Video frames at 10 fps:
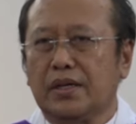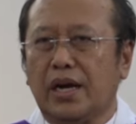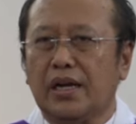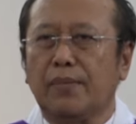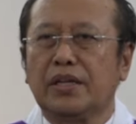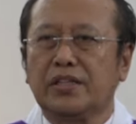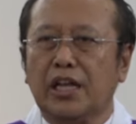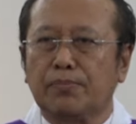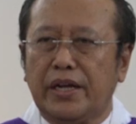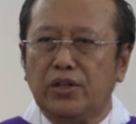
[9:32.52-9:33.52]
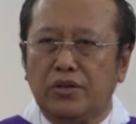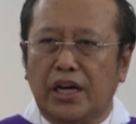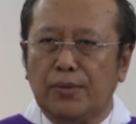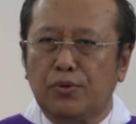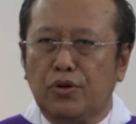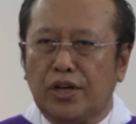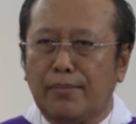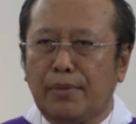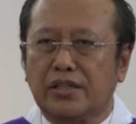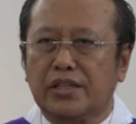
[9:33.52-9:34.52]
Karena masa Advent juga
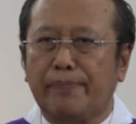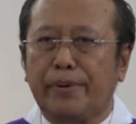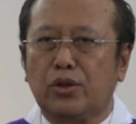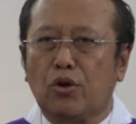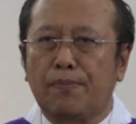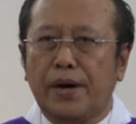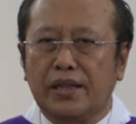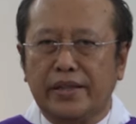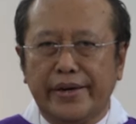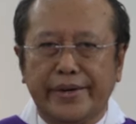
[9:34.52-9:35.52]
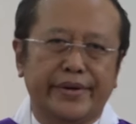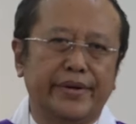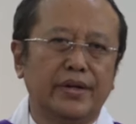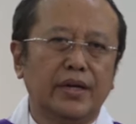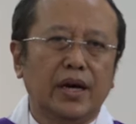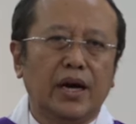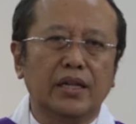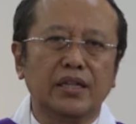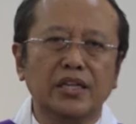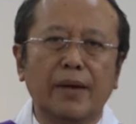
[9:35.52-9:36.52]
dibutuhkan masa pertobatan.
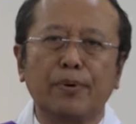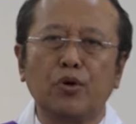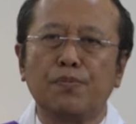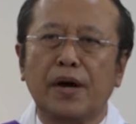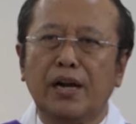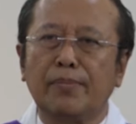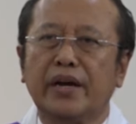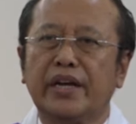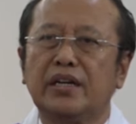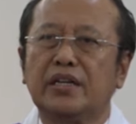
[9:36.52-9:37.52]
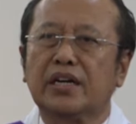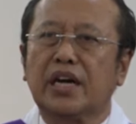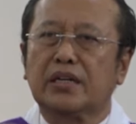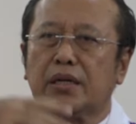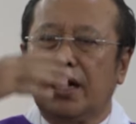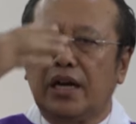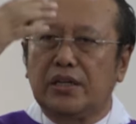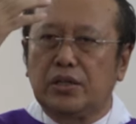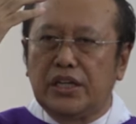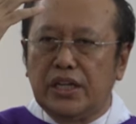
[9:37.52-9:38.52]
Artinya perubahan makin dekat
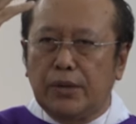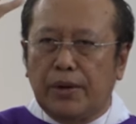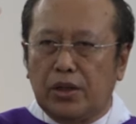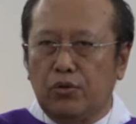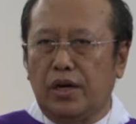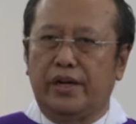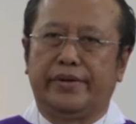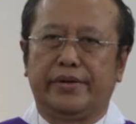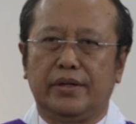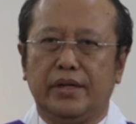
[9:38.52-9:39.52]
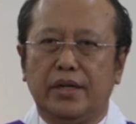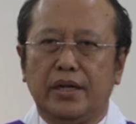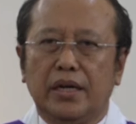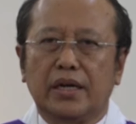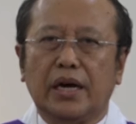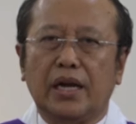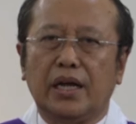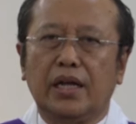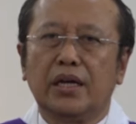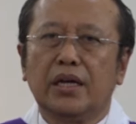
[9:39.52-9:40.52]
dengan diri kepada Tuhan.
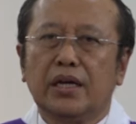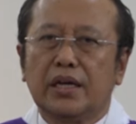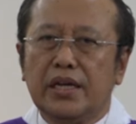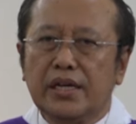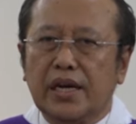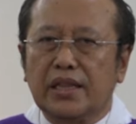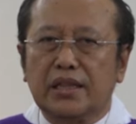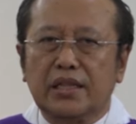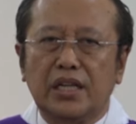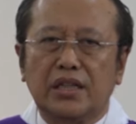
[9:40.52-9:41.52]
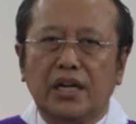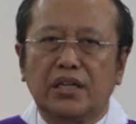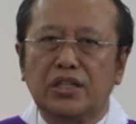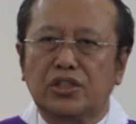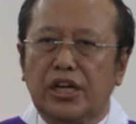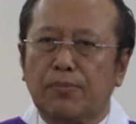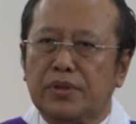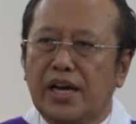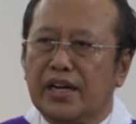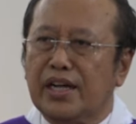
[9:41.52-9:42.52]
Karena ingat kita
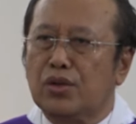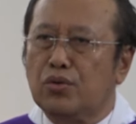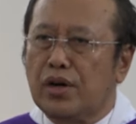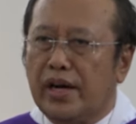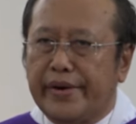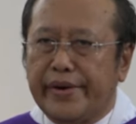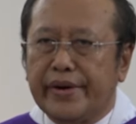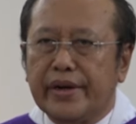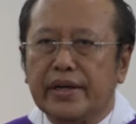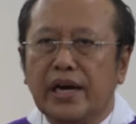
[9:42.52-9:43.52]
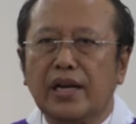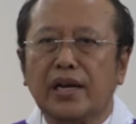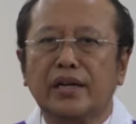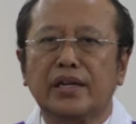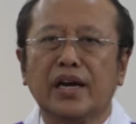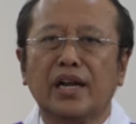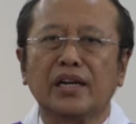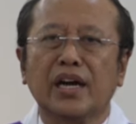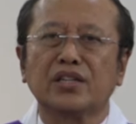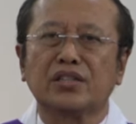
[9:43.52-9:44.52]
diciptakan Tuhan karena
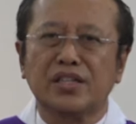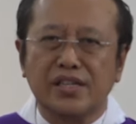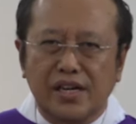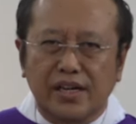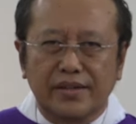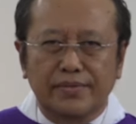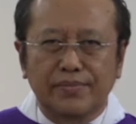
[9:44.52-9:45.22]
dengan kasihnya.